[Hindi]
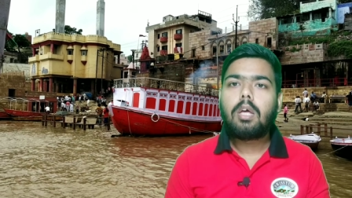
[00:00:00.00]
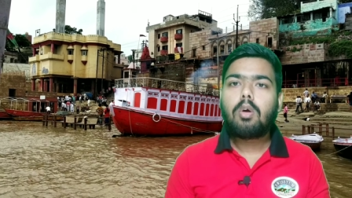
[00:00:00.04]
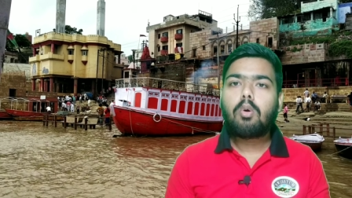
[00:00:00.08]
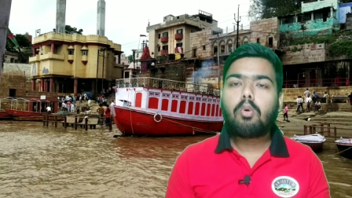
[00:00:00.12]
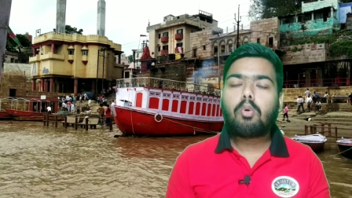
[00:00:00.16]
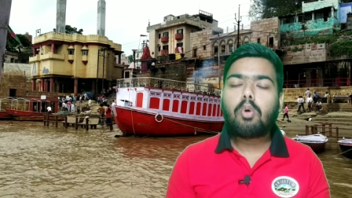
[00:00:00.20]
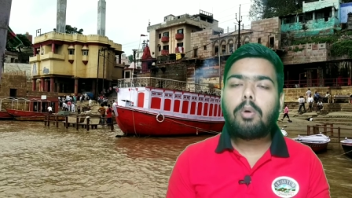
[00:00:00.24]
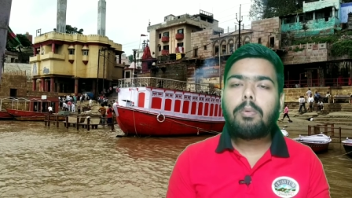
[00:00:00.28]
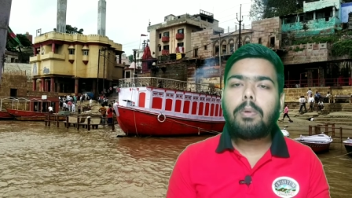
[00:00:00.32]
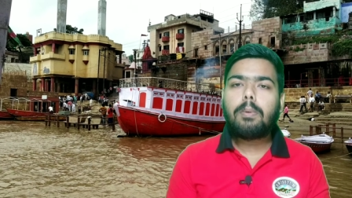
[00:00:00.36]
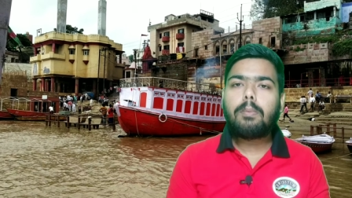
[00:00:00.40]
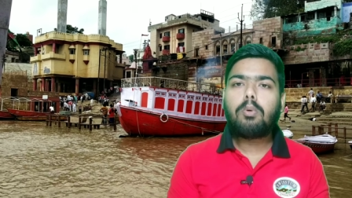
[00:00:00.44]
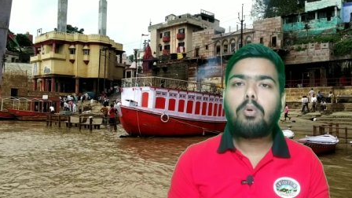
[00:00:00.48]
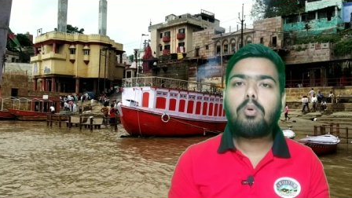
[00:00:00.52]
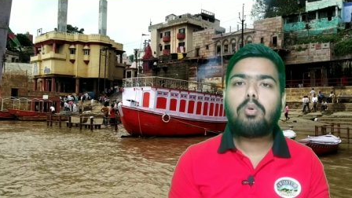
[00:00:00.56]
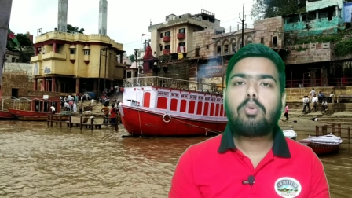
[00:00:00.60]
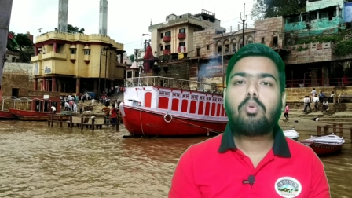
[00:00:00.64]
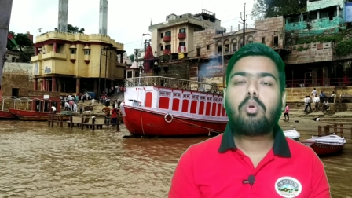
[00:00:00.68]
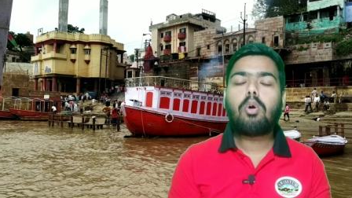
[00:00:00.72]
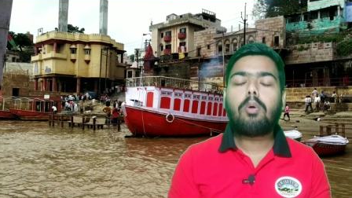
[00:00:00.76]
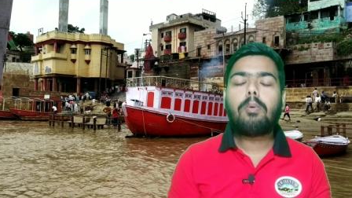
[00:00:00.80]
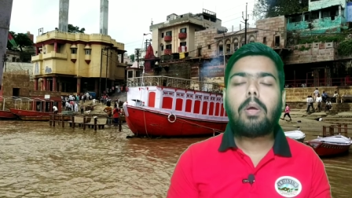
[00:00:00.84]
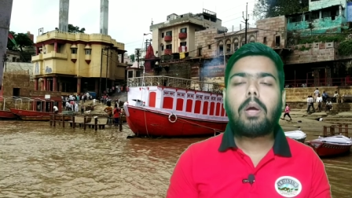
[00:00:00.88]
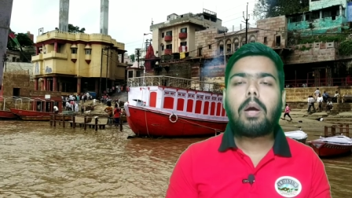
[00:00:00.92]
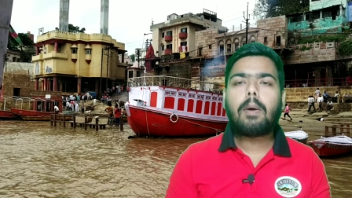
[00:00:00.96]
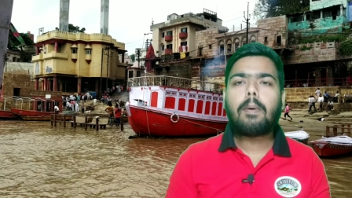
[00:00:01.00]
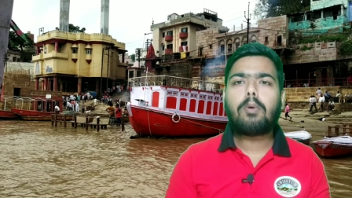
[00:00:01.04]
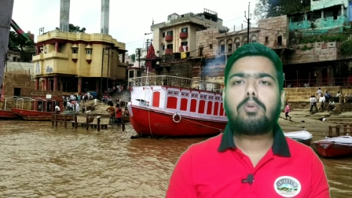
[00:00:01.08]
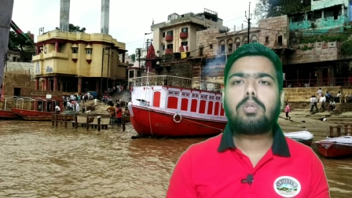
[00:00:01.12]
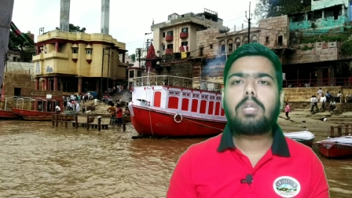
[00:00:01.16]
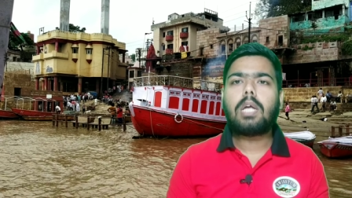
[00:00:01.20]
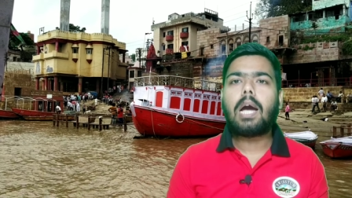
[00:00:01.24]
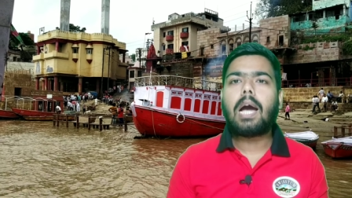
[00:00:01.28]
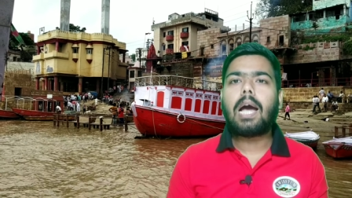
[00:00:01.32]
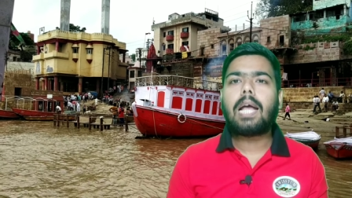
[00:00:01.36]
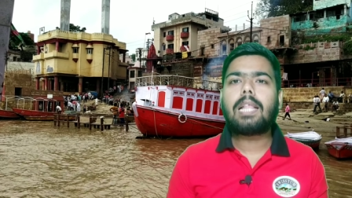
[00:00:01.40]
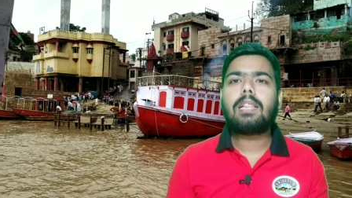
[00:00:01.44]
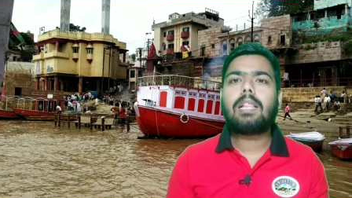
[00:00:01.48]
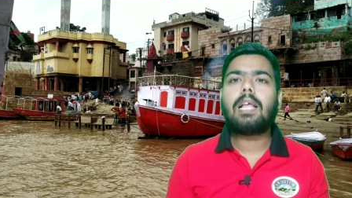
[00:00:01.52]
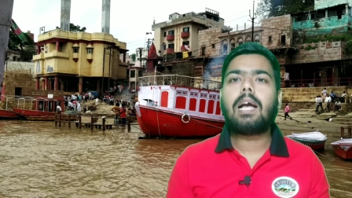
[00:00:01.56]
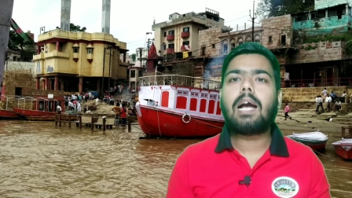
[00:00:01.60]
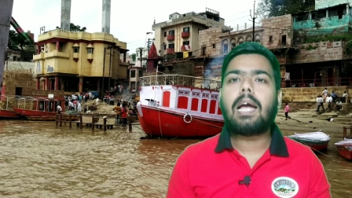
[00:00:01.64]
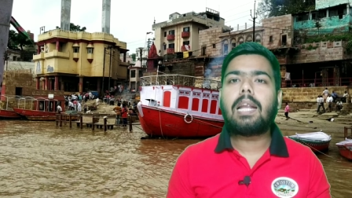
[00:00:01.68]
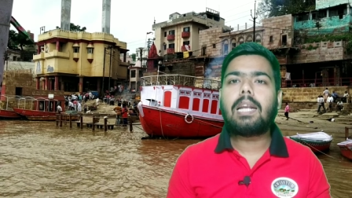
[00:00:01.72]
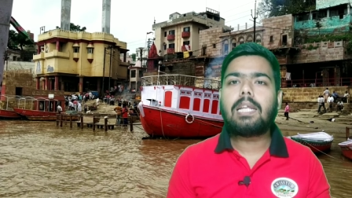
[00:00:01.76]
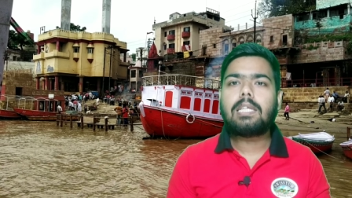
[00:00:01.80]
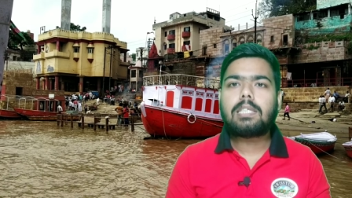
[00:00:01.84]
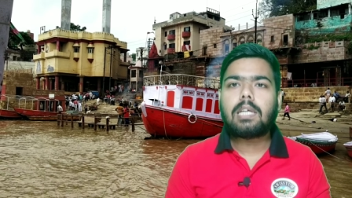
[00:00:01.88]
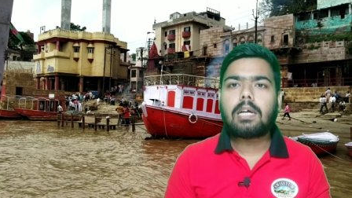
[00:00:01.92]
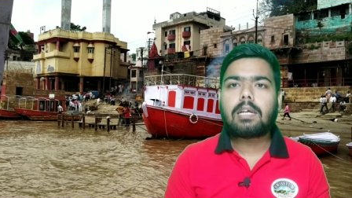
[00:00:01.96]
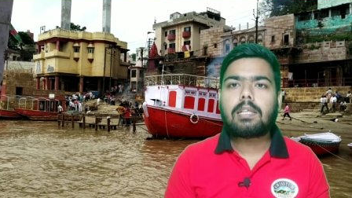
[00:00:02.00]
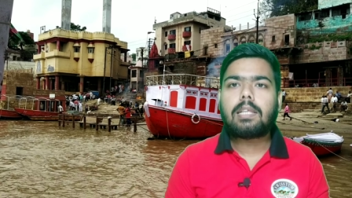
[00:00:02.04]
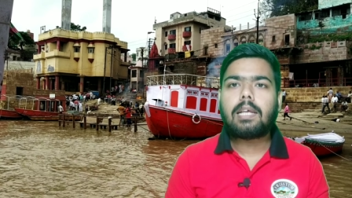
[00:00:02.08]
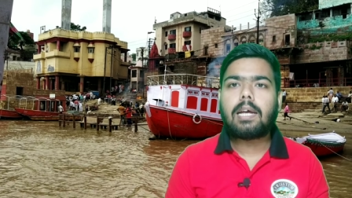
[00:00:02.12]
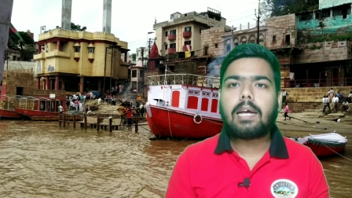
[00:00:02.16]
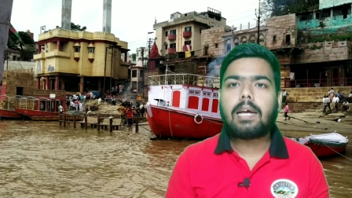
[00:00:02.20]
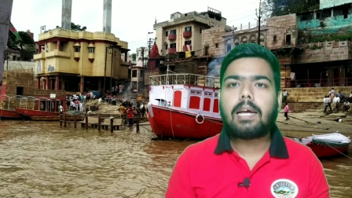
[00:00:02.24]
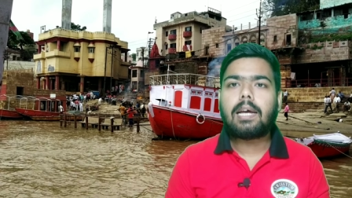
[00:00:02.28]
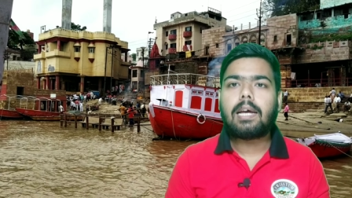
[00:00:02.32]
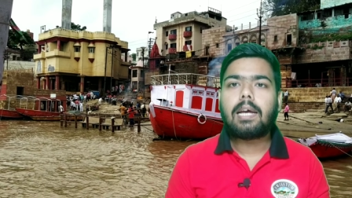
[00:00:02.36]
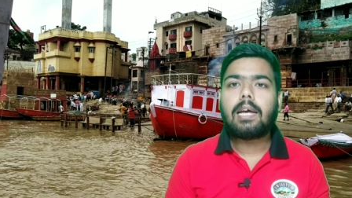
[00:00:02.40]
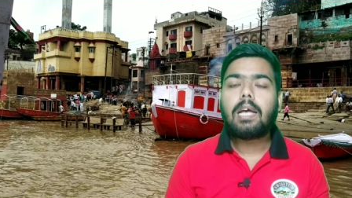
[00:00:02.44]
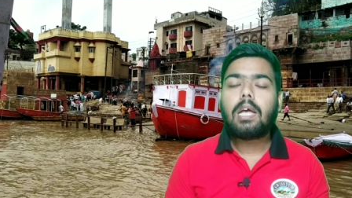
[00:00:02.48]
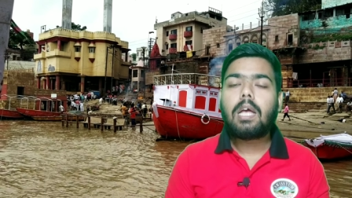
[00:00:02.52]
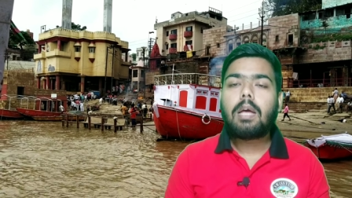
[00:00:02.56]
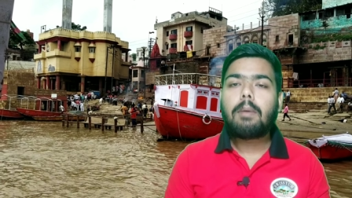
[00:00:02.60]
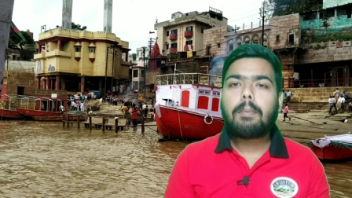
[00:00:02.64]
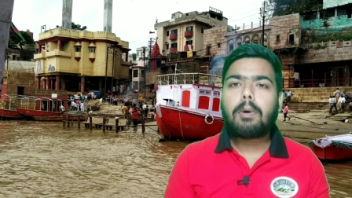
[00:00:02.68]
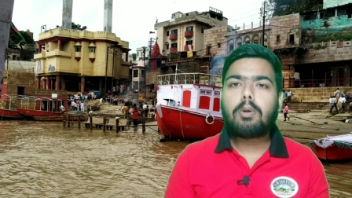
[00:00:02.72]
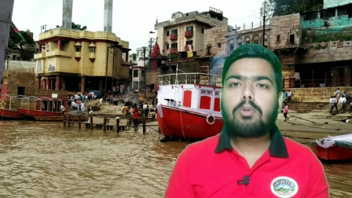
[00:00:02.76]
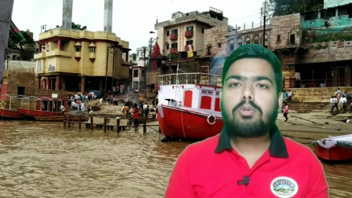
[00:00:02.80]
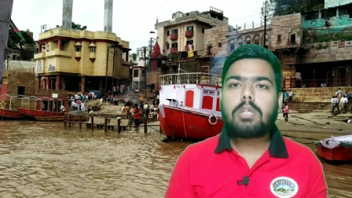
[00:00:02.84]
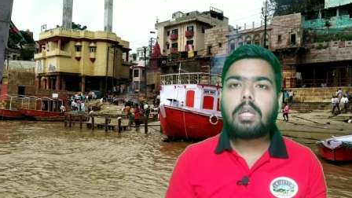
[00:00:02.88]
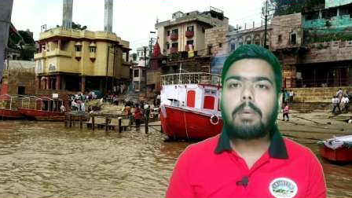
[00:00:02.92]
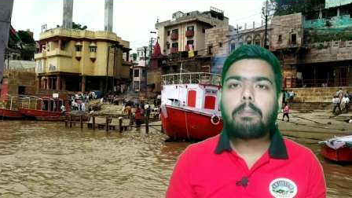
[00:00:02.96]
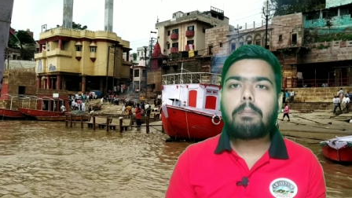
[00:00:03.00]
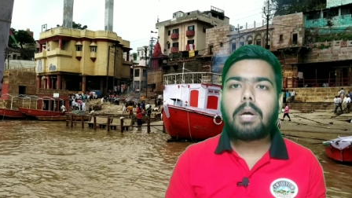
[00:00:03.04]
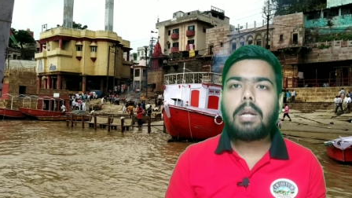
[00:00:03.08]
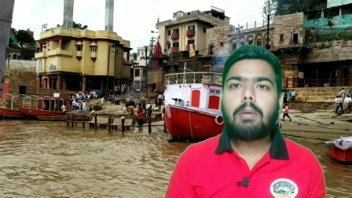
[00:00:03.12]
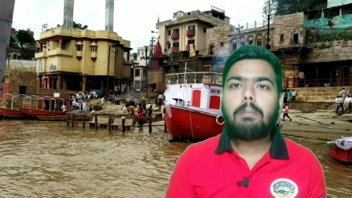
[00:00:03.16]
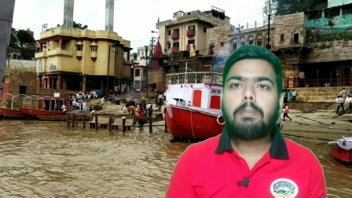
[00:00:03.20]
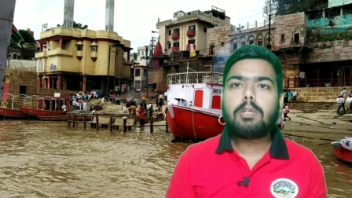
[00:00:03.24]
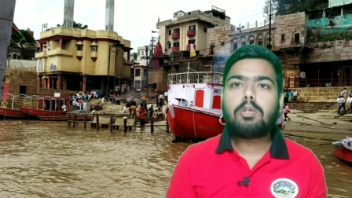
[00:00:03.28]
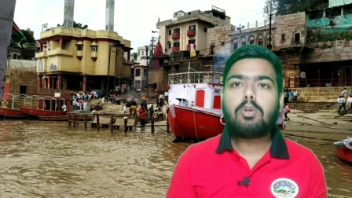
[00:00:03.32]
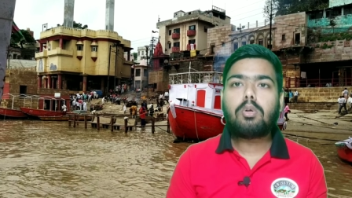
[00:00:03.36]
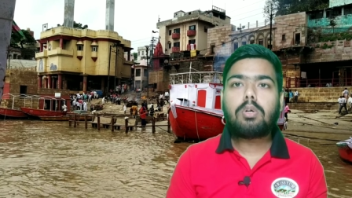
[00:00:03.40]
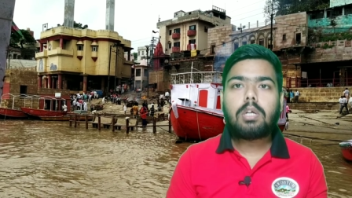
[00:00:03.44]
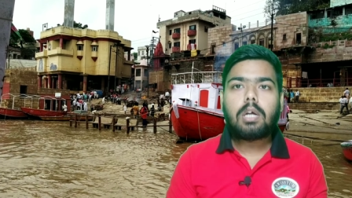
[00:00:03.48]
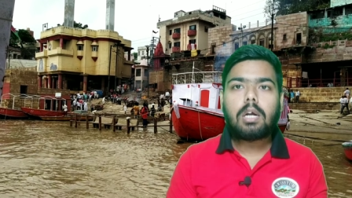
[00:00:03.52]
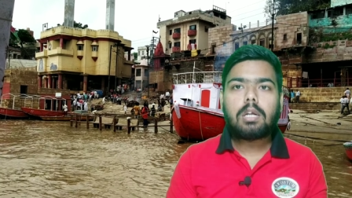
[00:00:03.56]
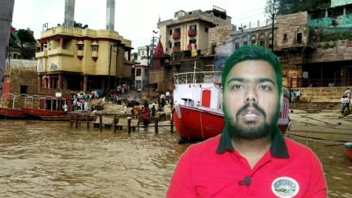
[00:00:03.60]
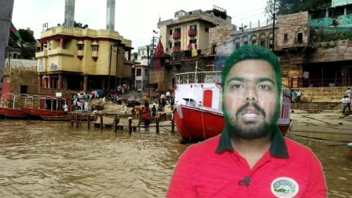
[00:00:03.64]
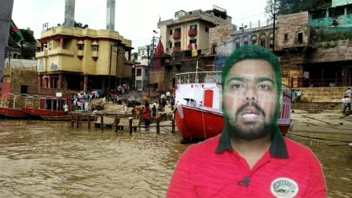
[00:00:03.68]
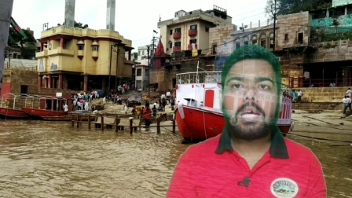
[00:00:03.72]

कोई भी भूत कोई भी हवा उसे हाथ लगा नहीं सकता है और उसके मन में जो डर